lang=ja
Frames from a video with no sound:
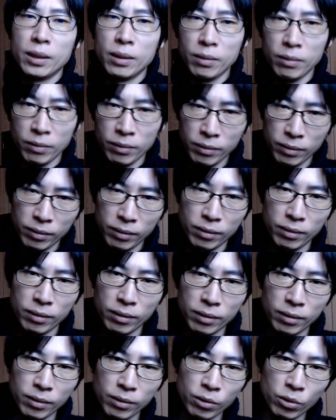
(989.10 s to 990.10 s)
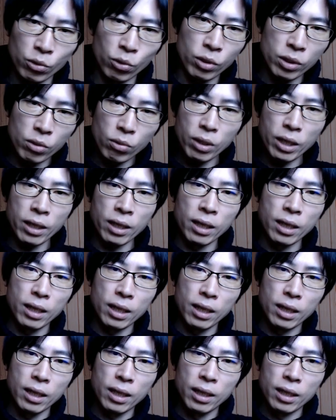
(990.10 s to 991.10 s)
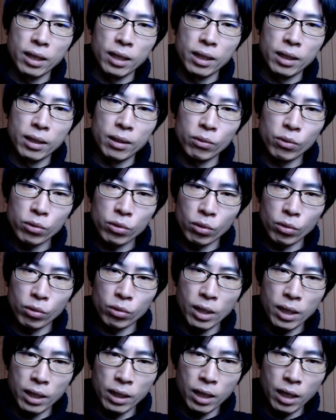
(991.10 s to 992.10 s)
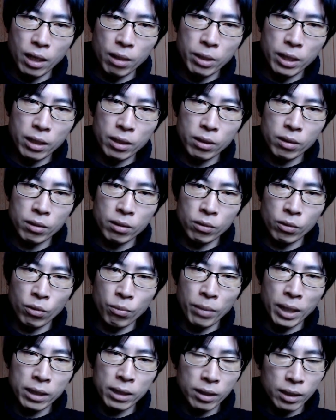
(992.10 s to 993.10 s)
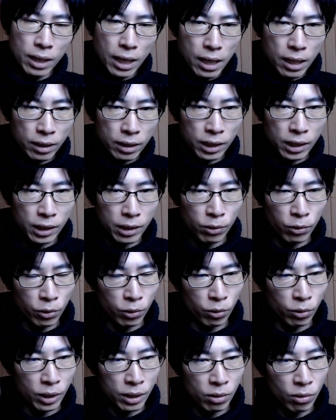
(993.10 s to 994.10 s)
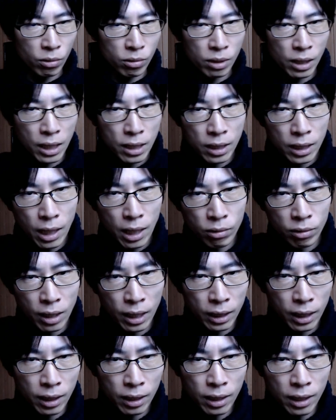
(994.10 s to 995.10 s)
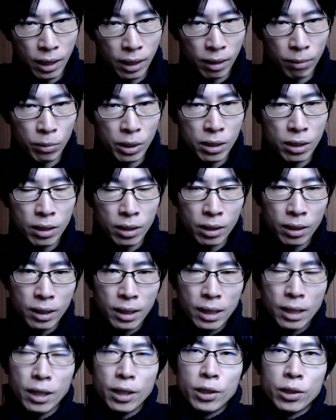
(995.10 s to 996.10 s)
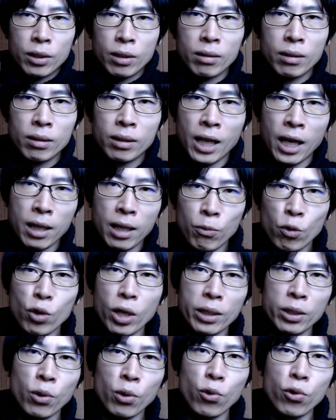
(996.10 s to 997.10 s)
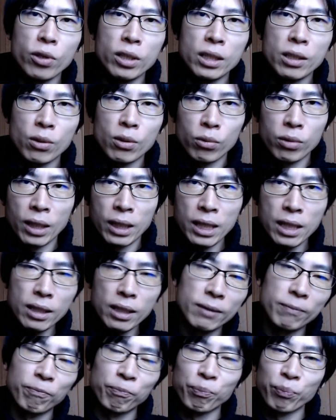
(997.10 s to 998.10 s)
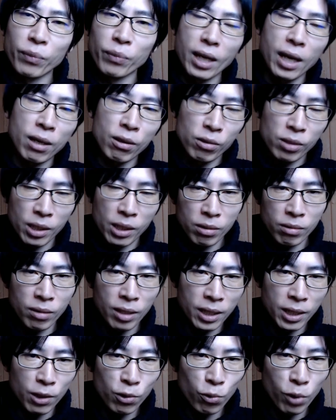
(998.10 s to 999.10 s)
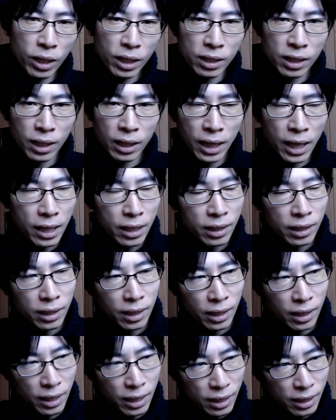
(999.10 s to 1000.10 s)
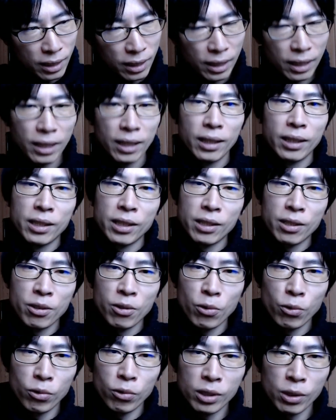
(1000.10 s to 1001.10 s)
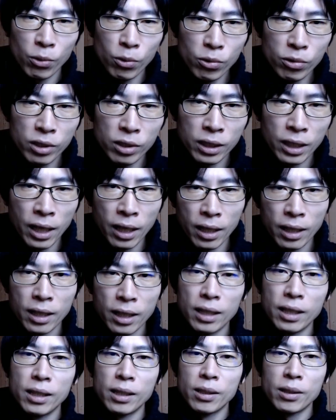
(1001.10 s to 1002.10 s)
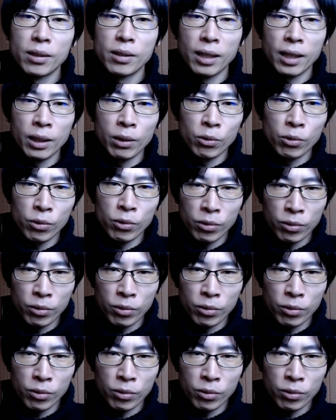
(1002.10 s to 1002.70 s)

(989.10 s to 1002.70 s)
うん、それぞれのそのデータベースのマスターキーのような存在になるだけで別に誰もが容易にそんなねアクセスできるわけじゃないんでね必要に応じてあの